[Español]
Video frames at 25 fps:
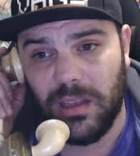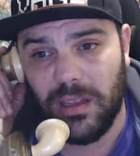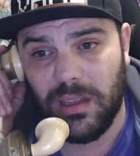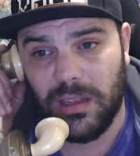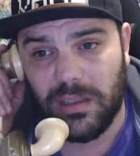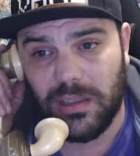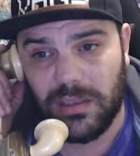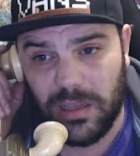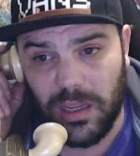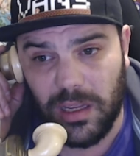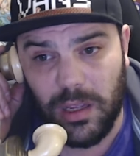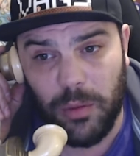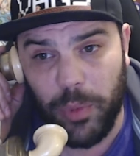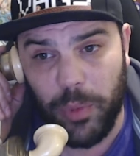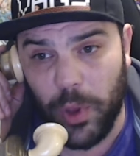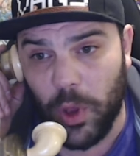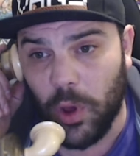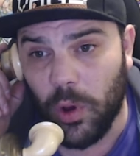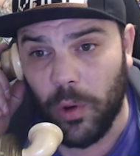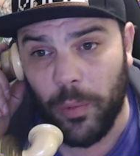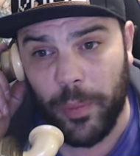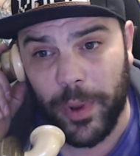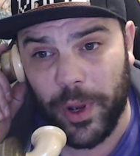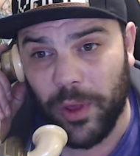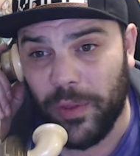Sí,
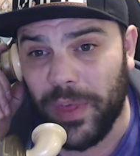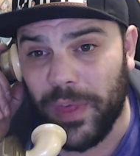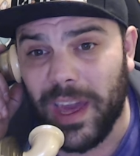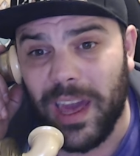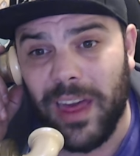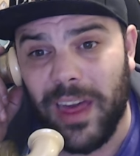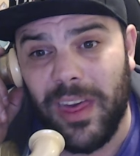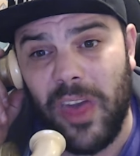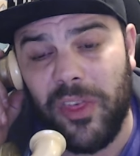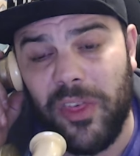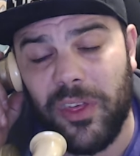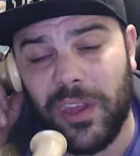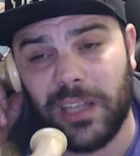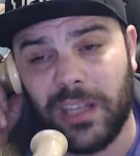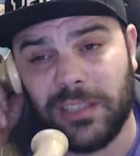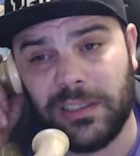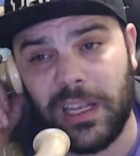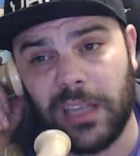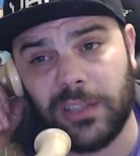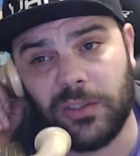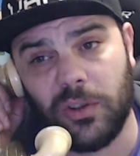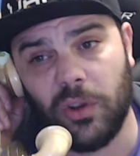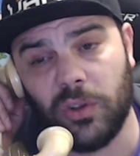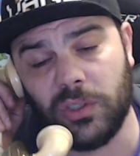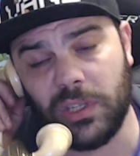pero, pero deja de hacer
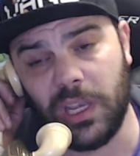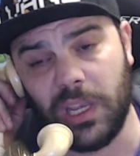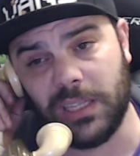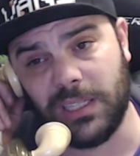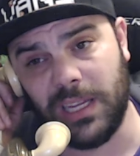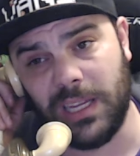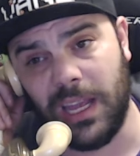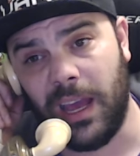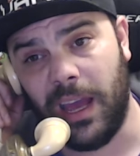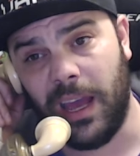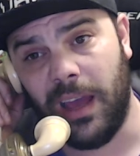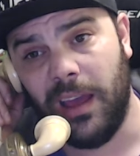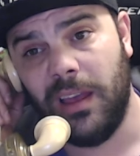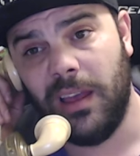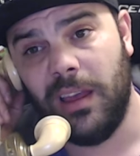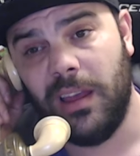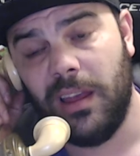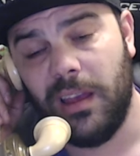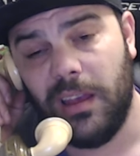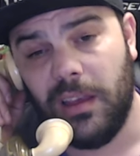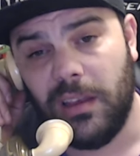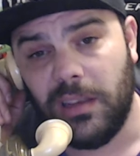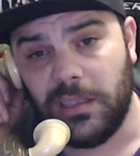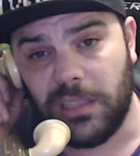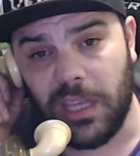estas cosas ya.
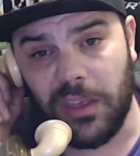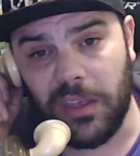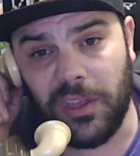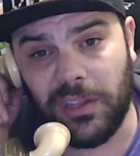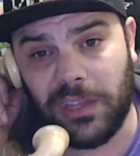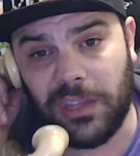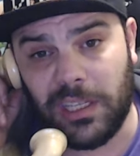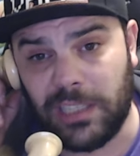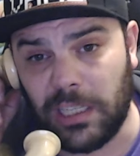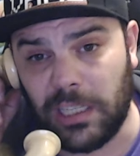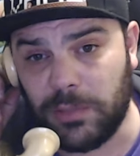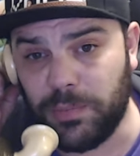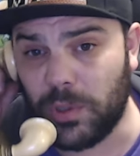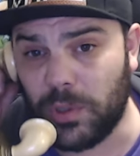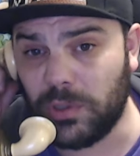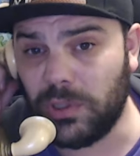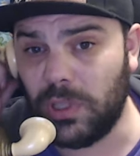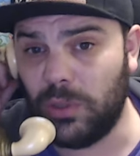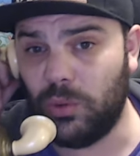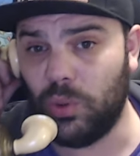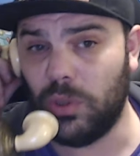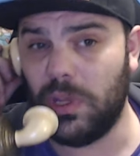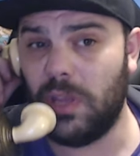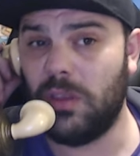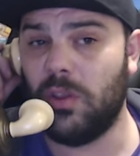Es decir, te estás
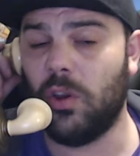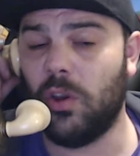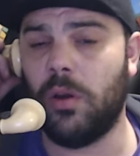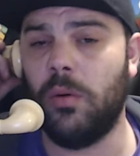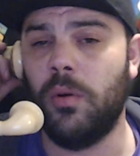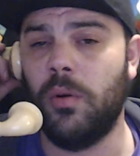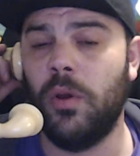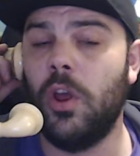prostituyendo.